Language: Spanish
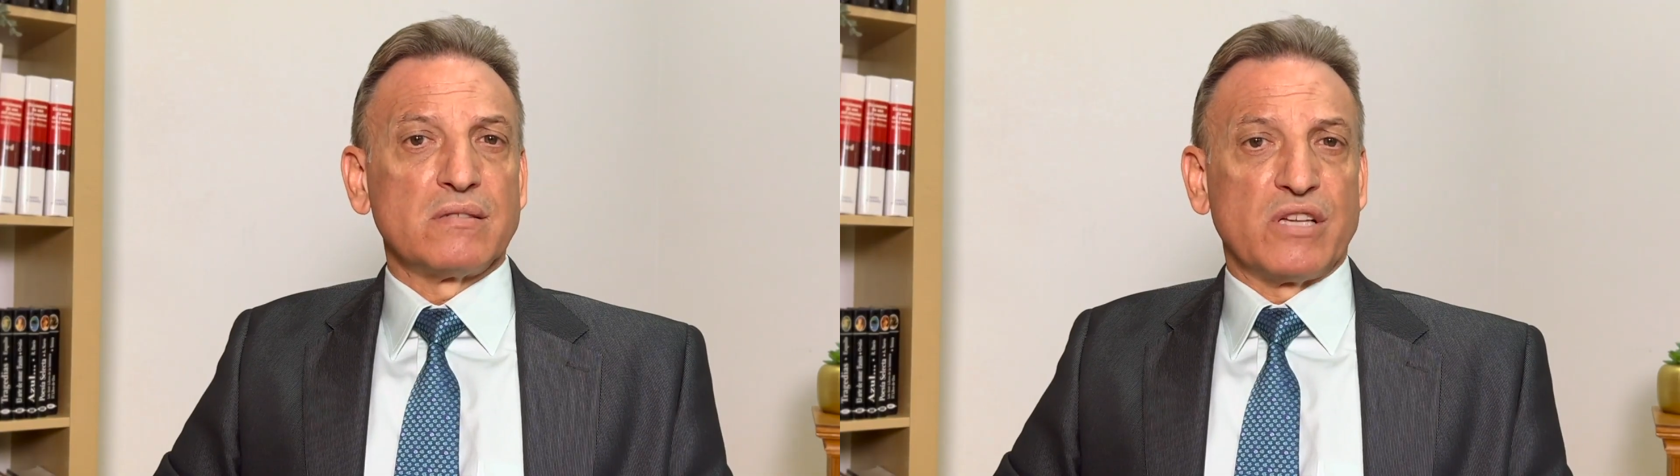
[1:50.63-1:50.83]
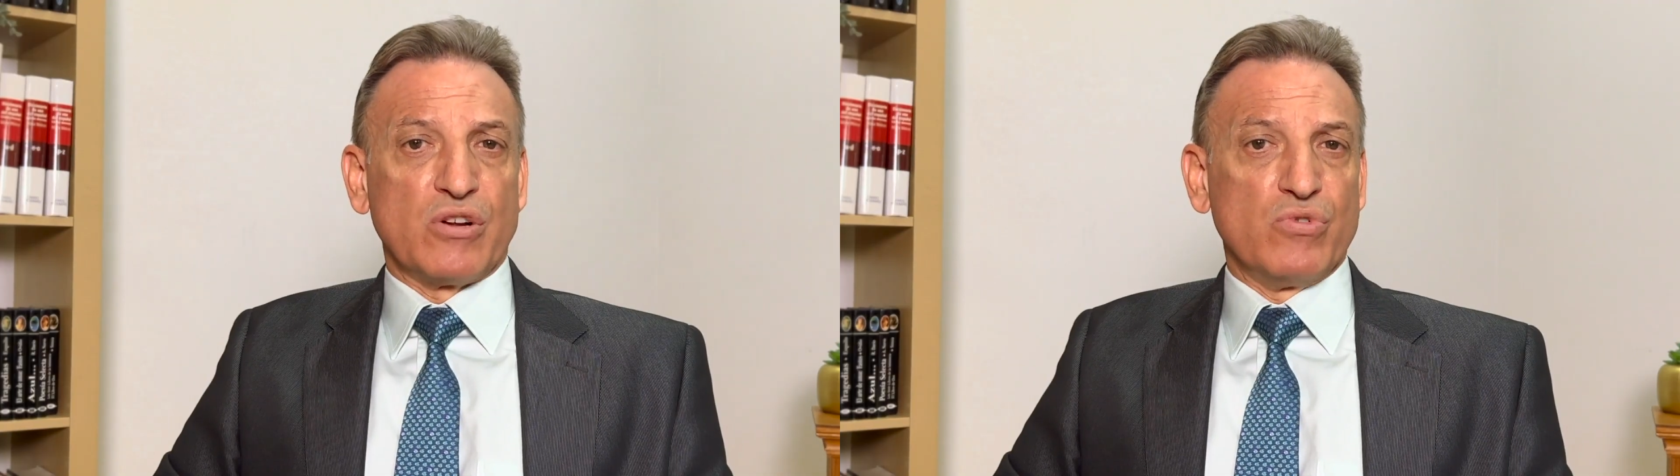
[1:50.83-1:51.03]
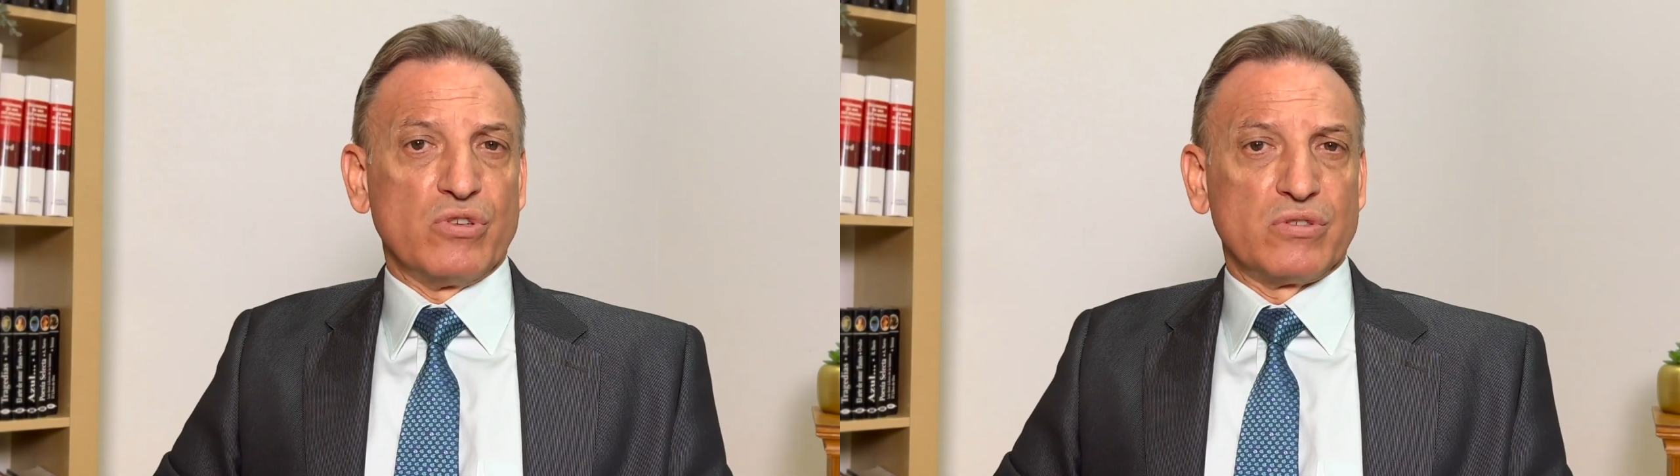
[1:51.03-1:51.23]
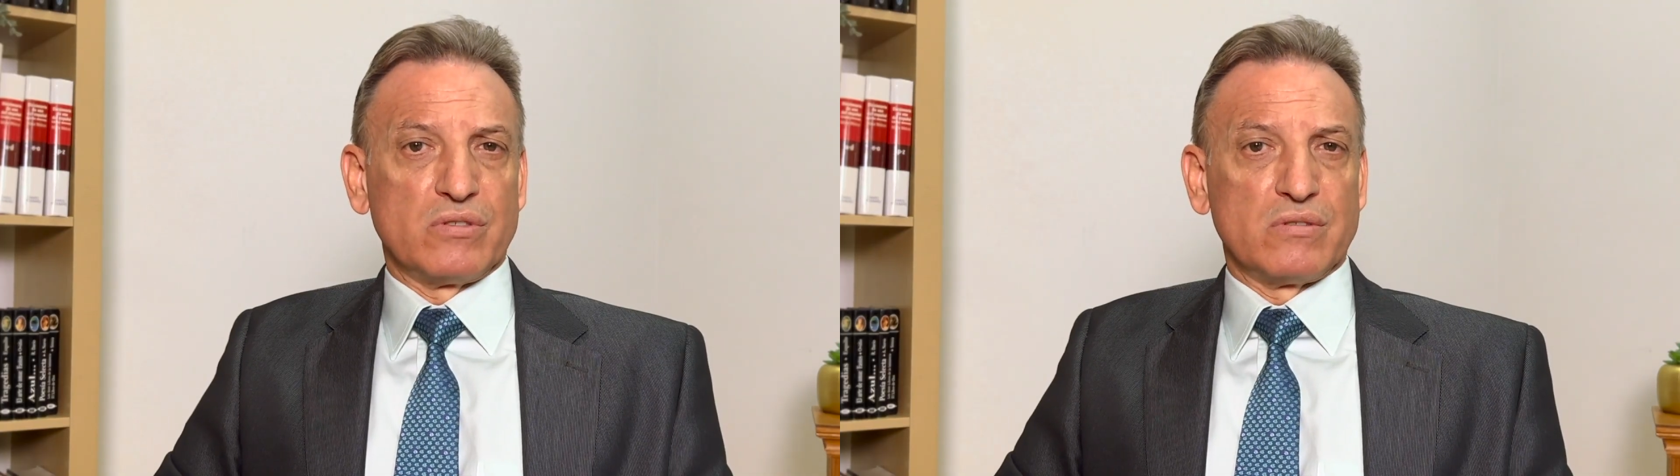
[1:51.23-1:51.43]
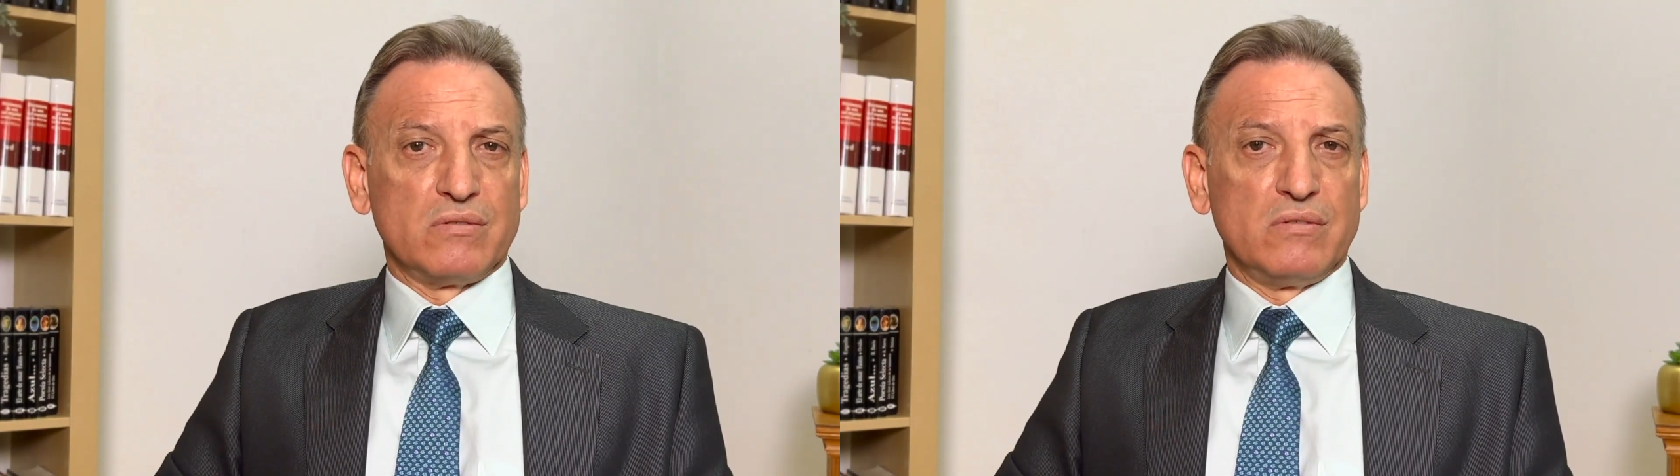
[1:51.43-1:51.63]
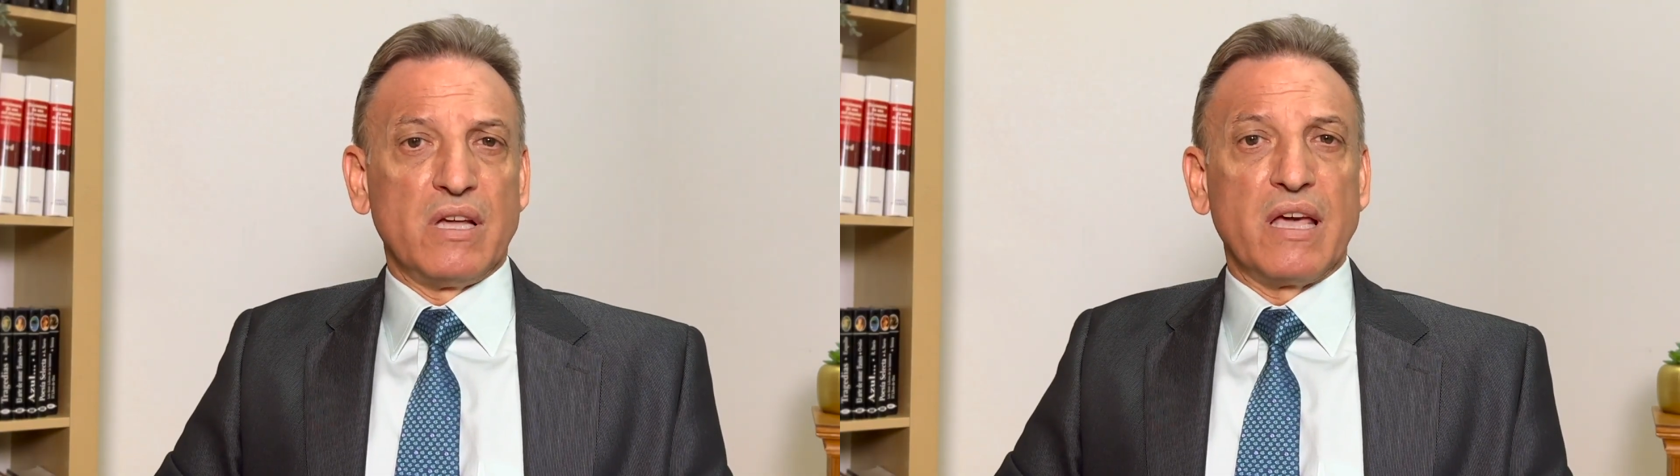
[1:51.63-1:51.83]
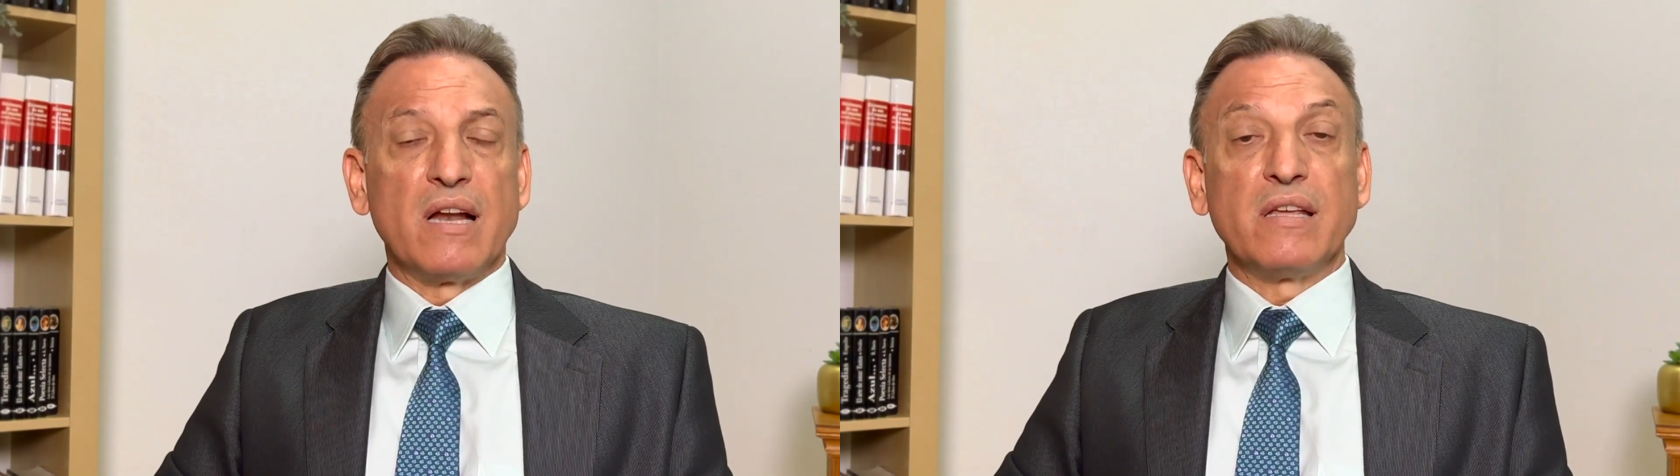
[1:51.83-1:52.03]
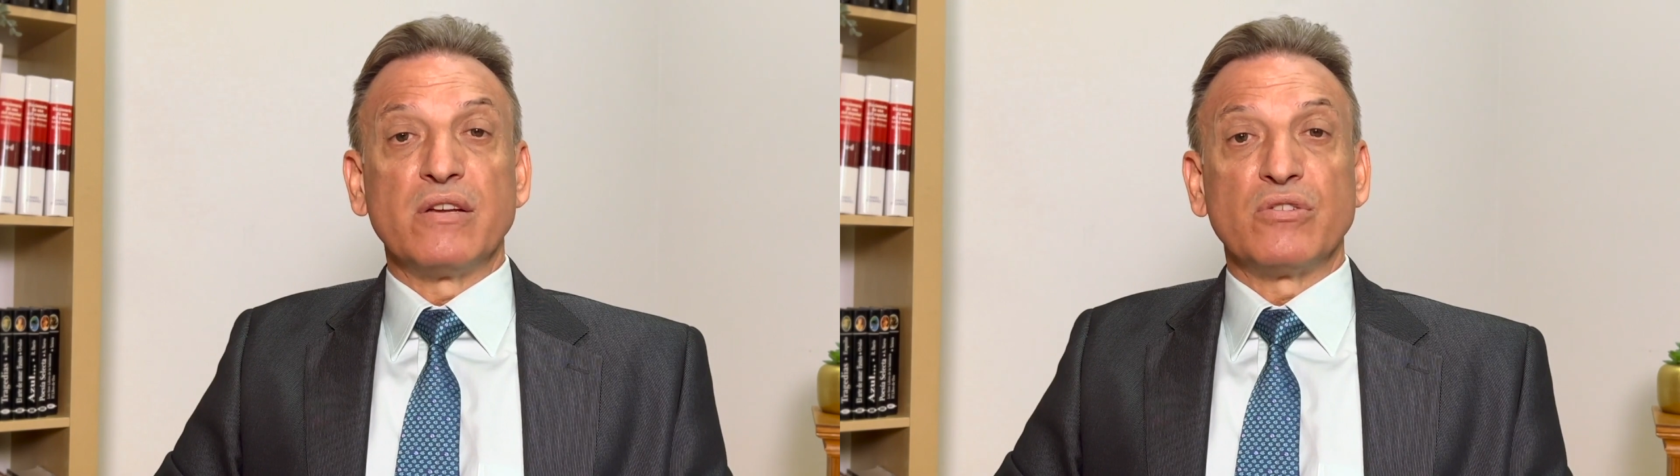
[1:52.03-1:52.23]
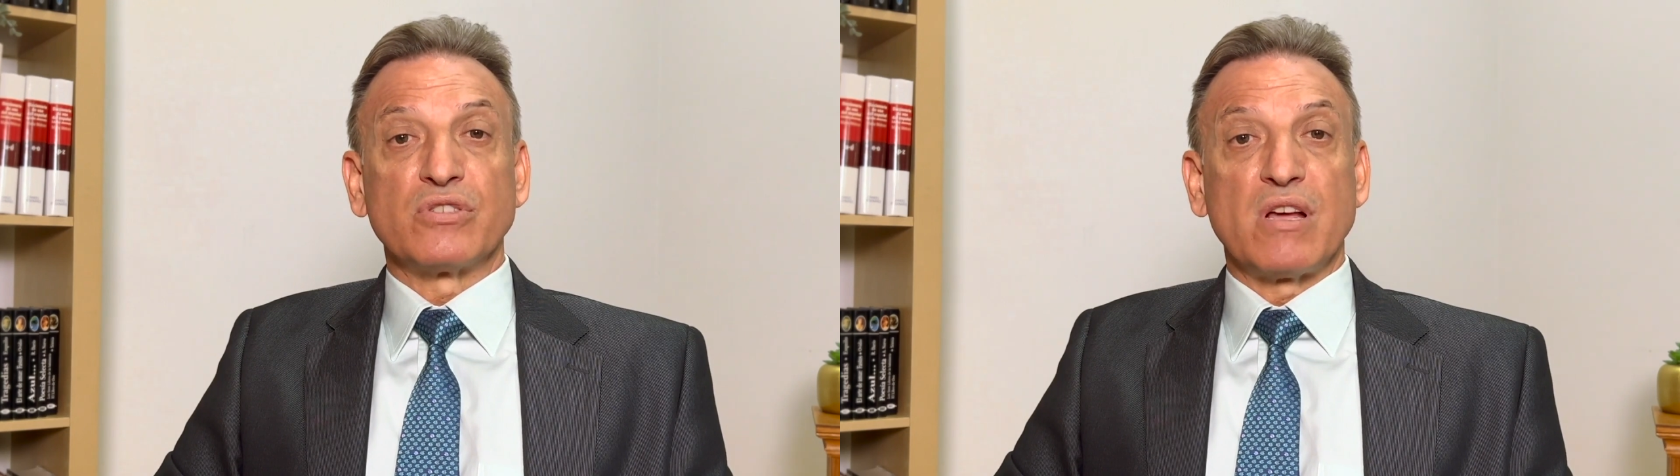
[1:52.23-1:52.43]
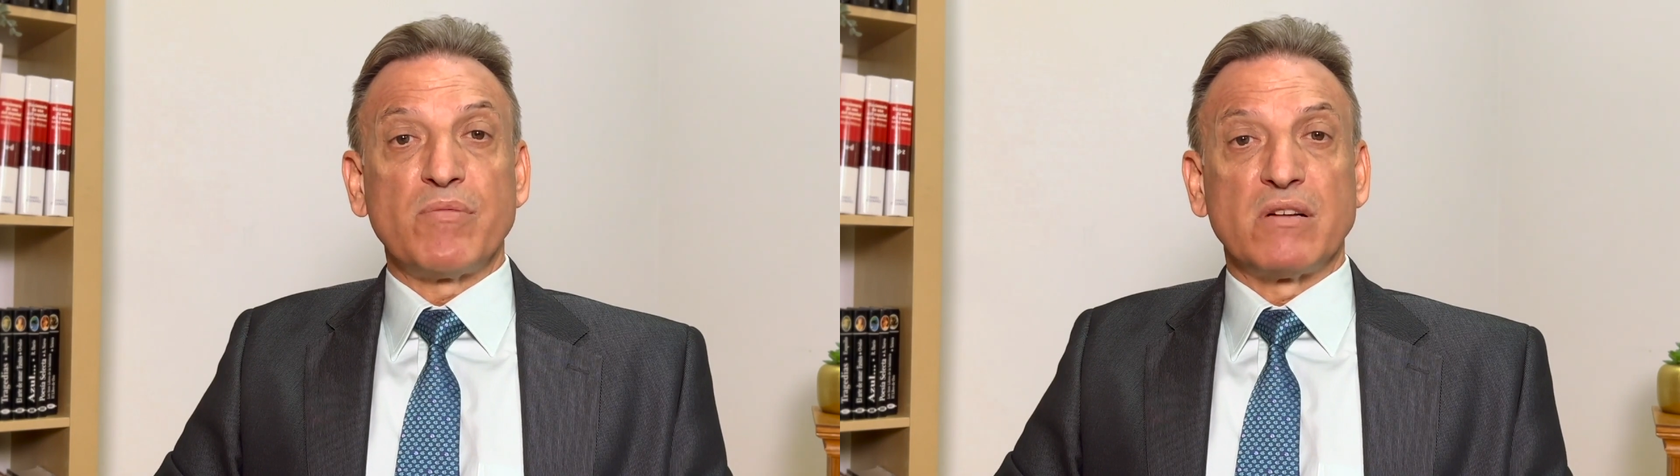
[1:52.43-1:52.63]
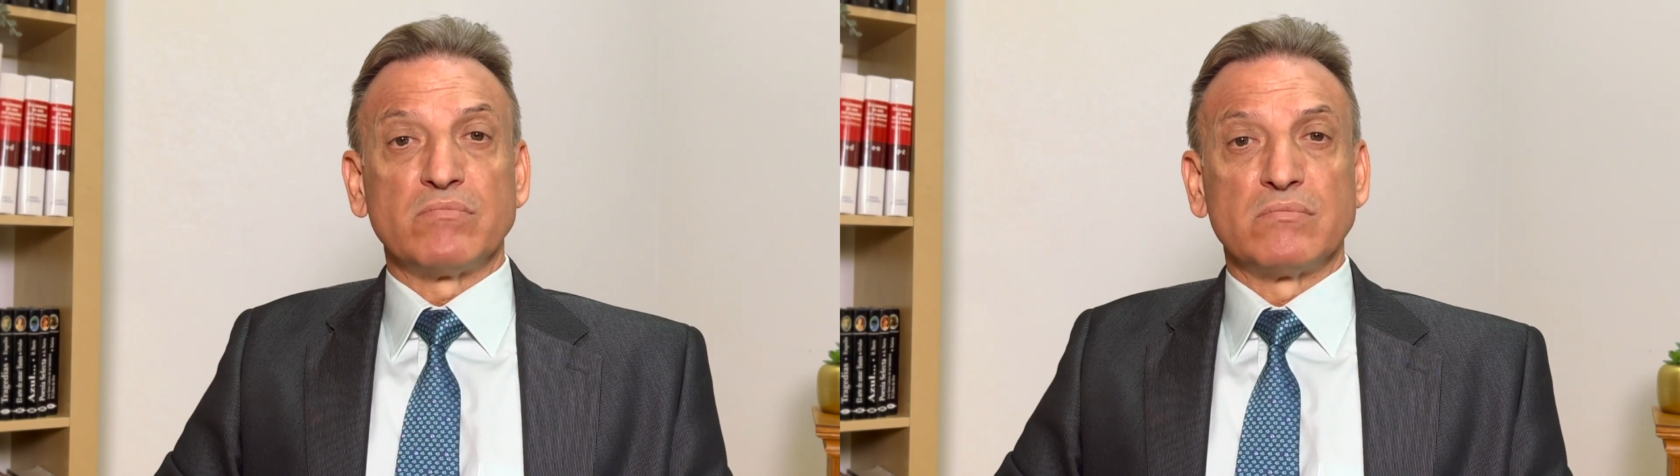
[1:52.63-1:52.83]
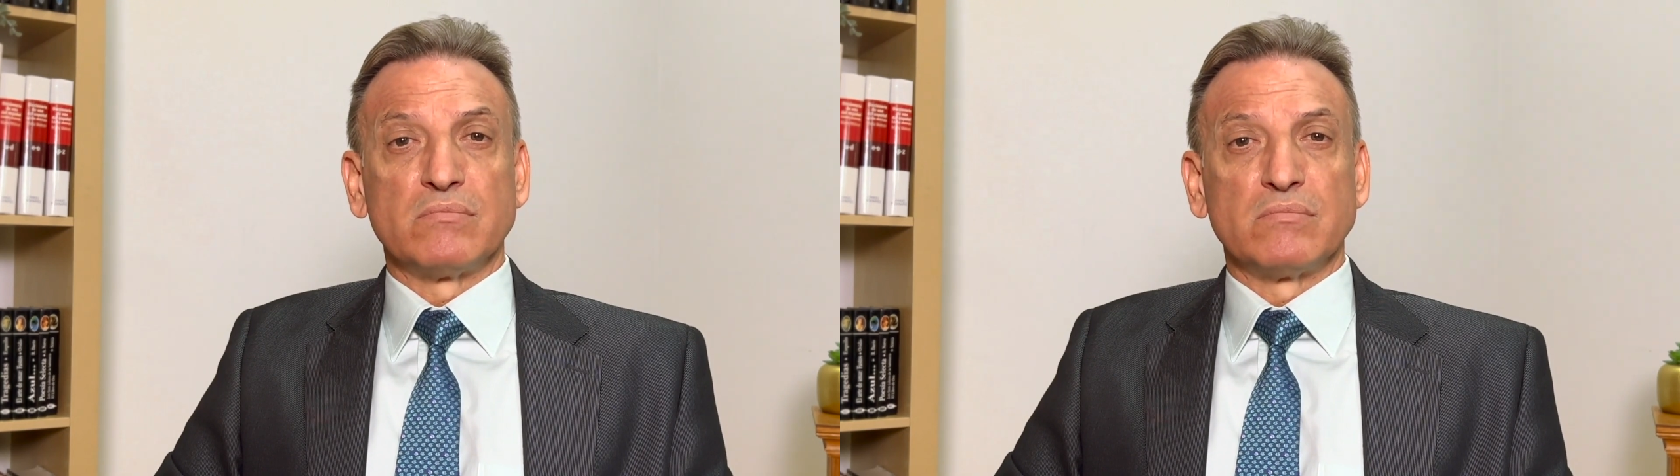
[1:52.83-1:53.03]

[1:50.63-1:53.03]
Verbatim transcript: seguros de que alguien nos ama?